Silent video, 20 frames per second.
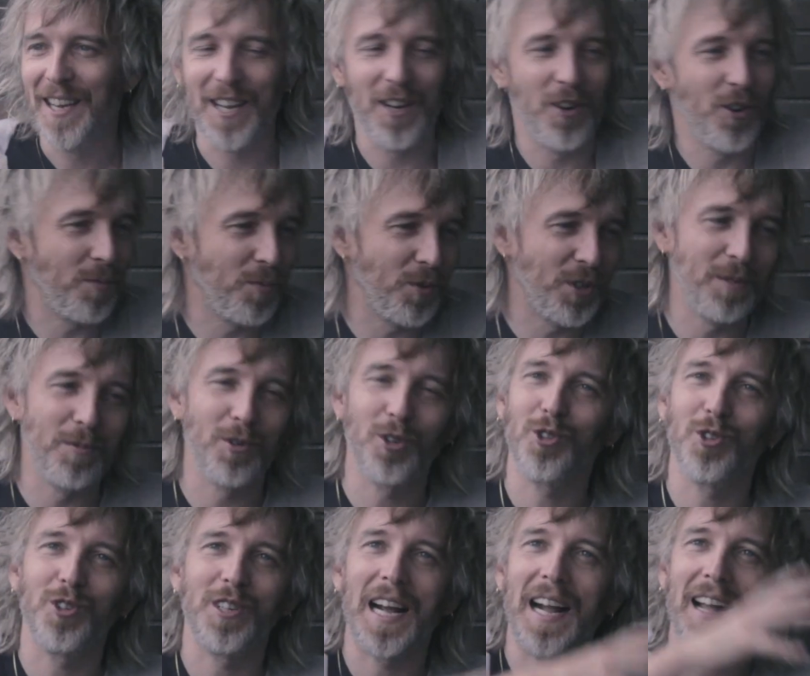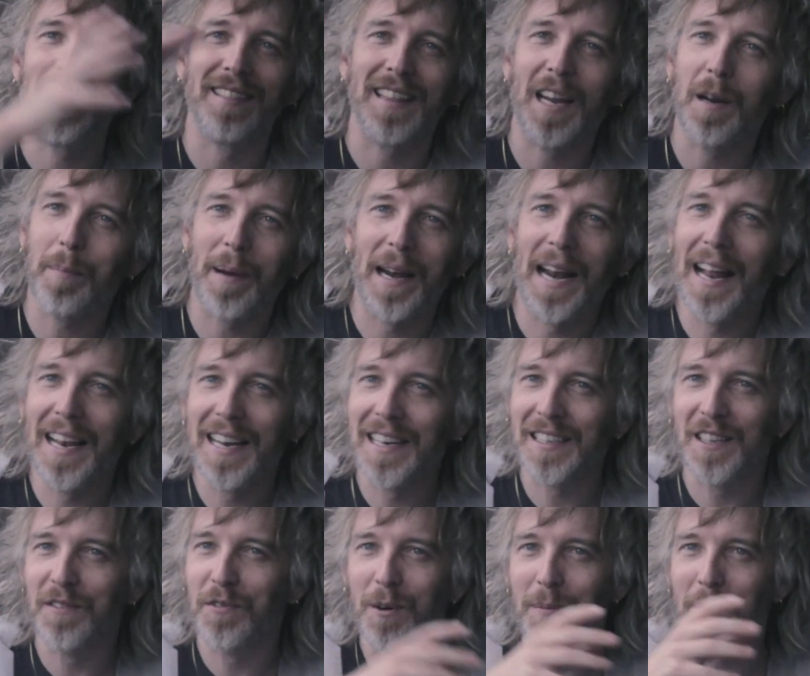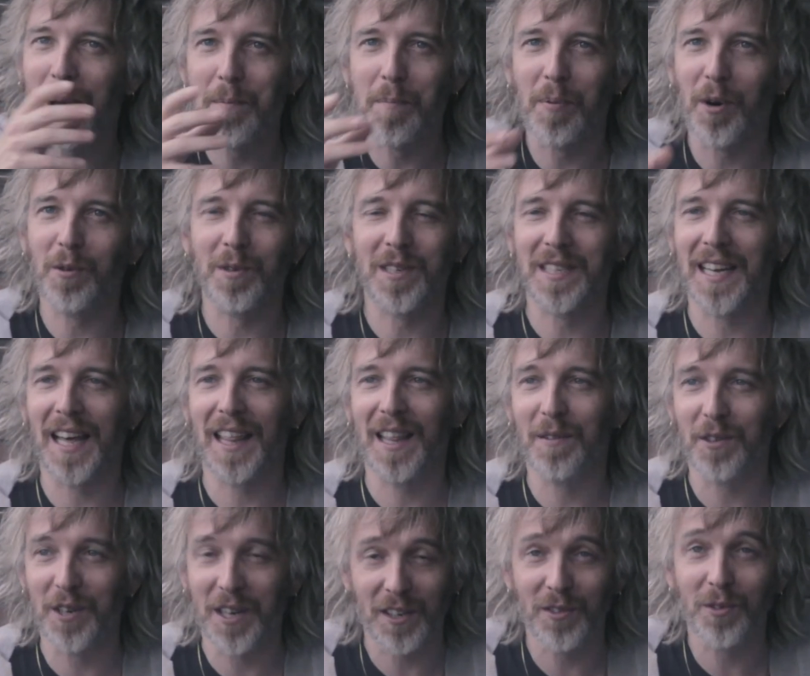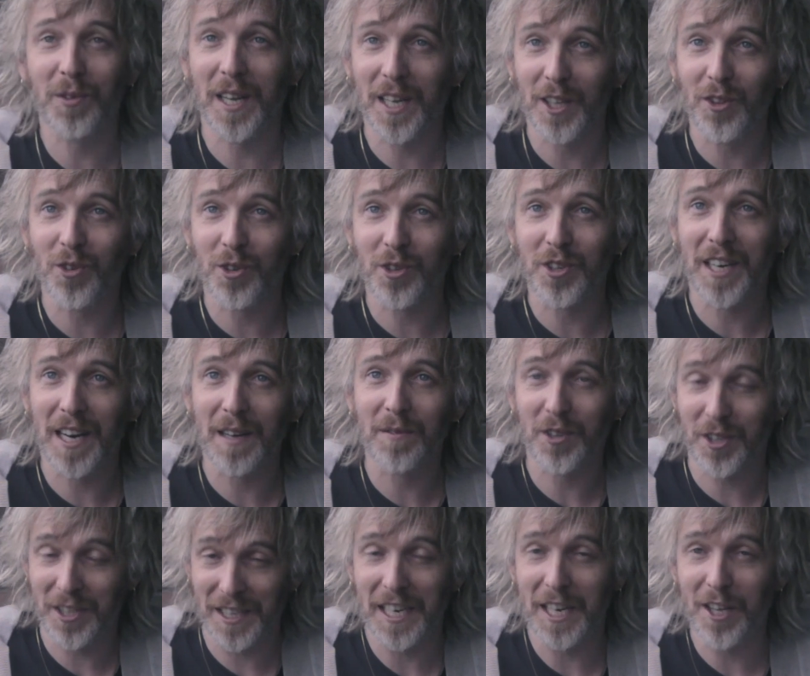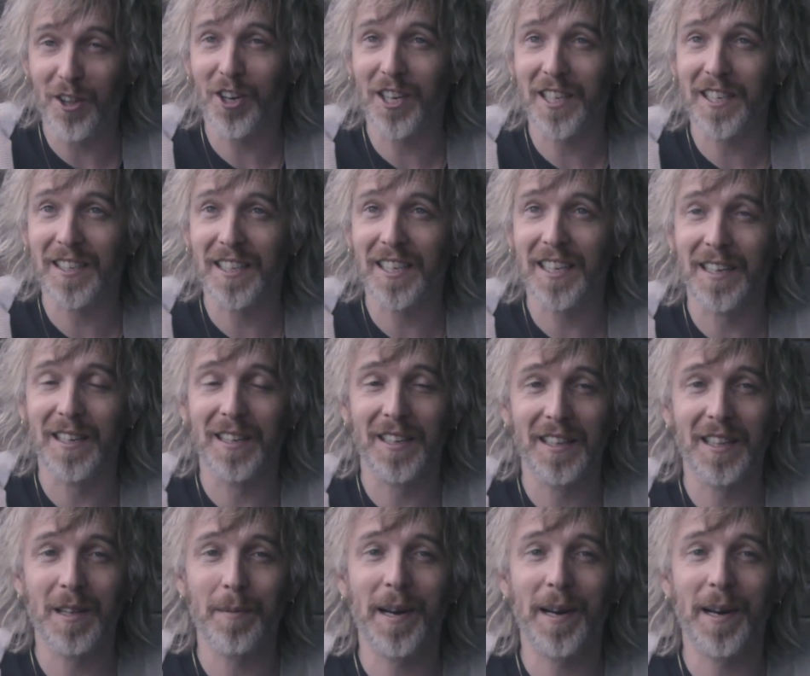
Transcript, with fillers: Y nos pusimos todos a cantar Perales de forma improvisada, porque resulta que todos éramos seguidores de,